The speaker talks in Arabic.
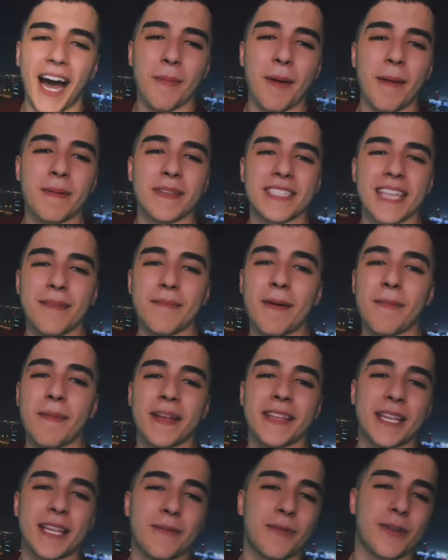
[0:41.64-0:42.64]
حبايبي زي ما
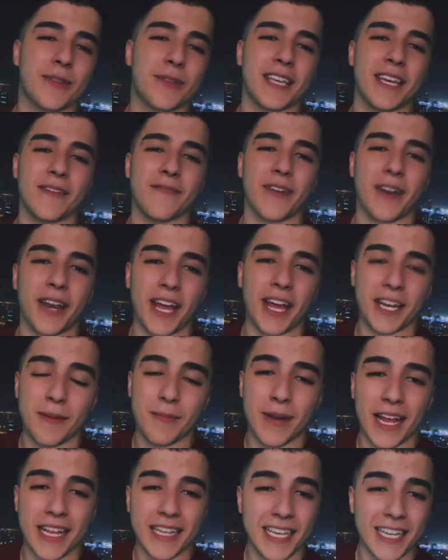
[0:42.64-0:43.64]
بيت البروتين
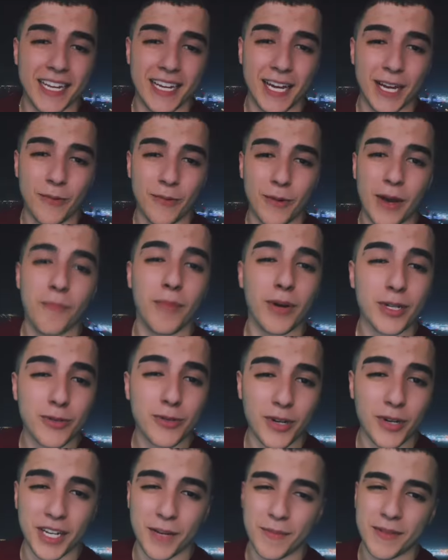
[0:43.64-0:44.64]
فرحني بالهديه الحلوه
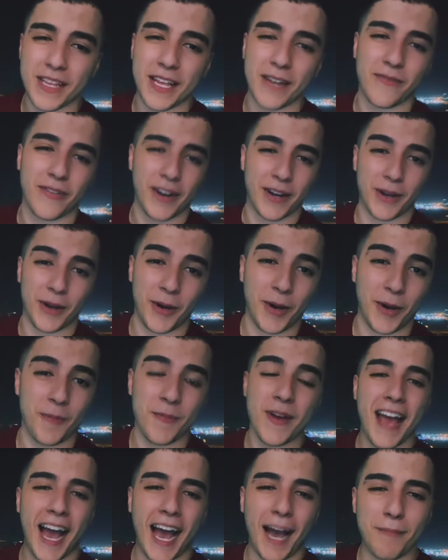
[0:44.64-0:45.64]
برضو احنا بدنا
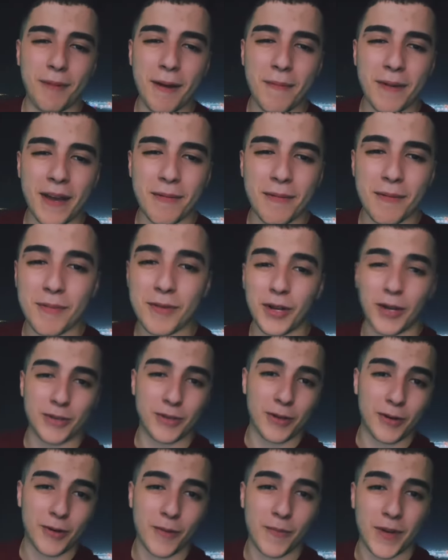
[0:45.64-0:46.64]
نفرحهم حبايب قلبي
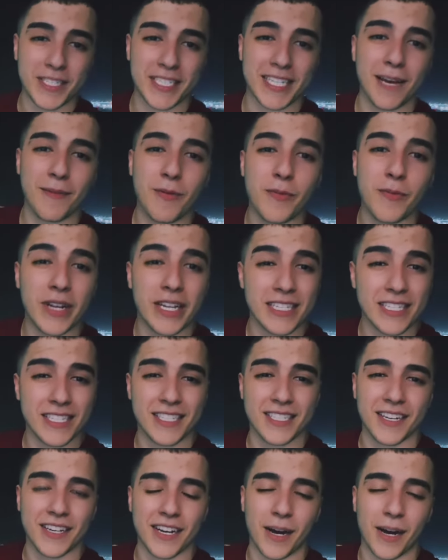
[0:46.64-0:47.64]
بدي احط لكم حسابهم
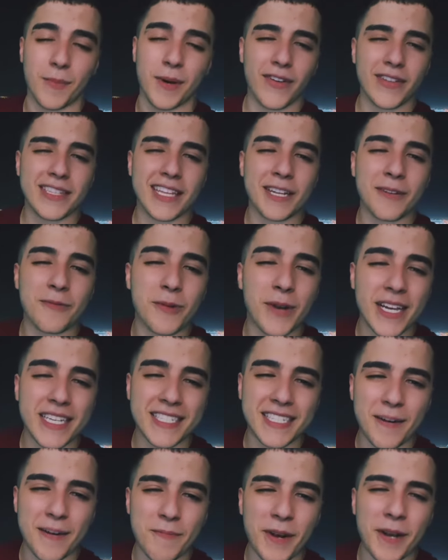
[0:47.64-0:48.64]
الانستغرام فضلا
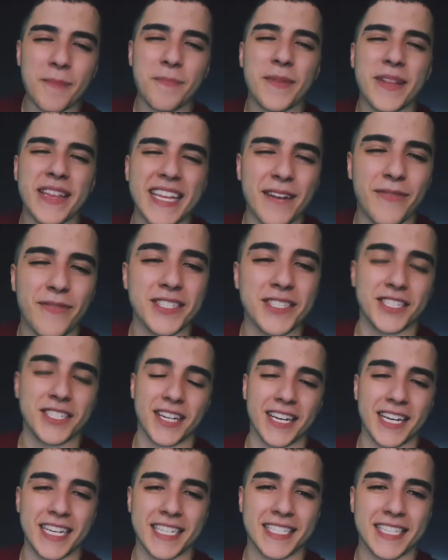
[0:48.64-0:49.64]
وليس امرا بدنا
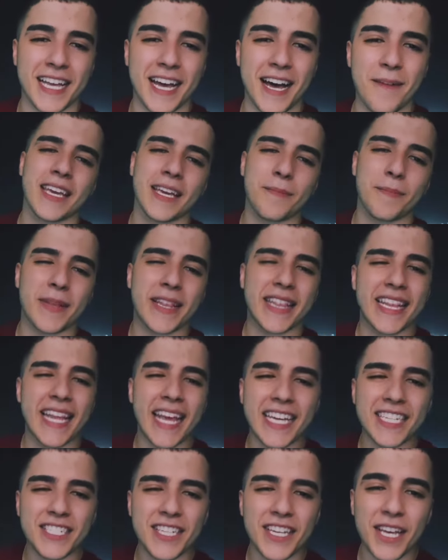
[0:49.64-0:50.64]
نفجر الحساب
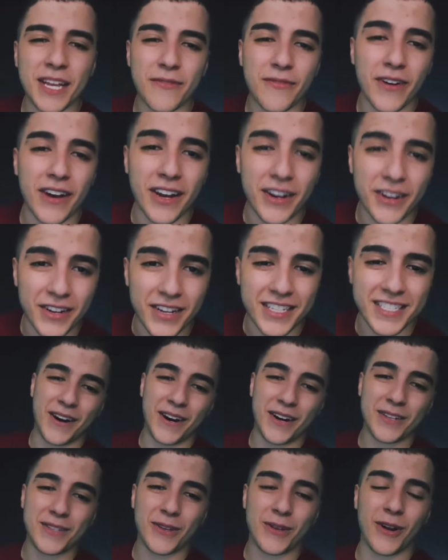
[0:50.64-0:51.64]
بدنا اشي يرفع
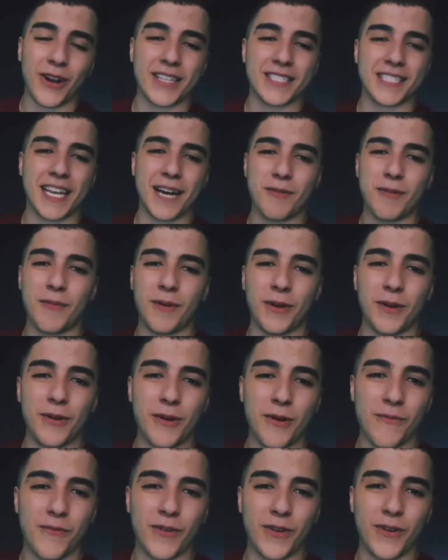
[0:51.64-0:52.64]
الراس ادخلوا على حسابهم
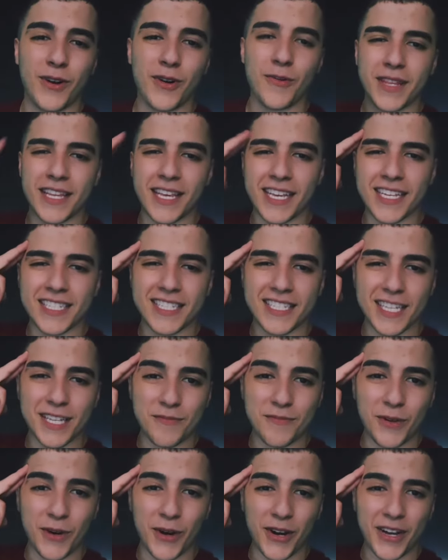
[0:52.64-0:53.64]
اعملوا لهم فولو بدي
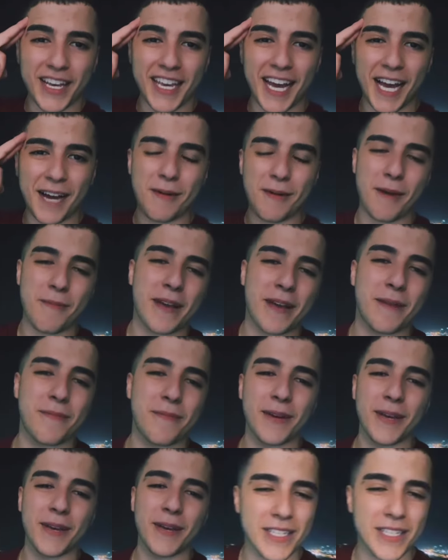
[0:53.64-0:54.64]
ينصدموا اوكي حبايب
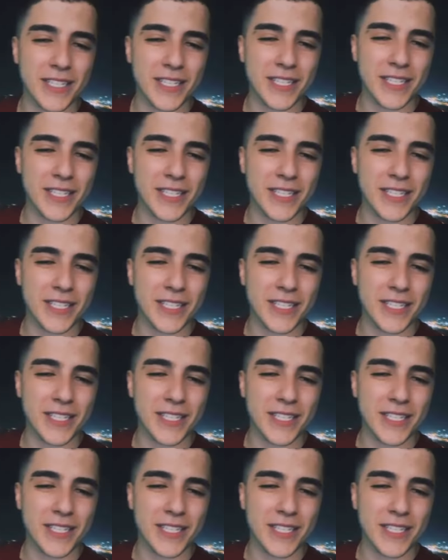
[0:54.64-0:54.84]
قلبي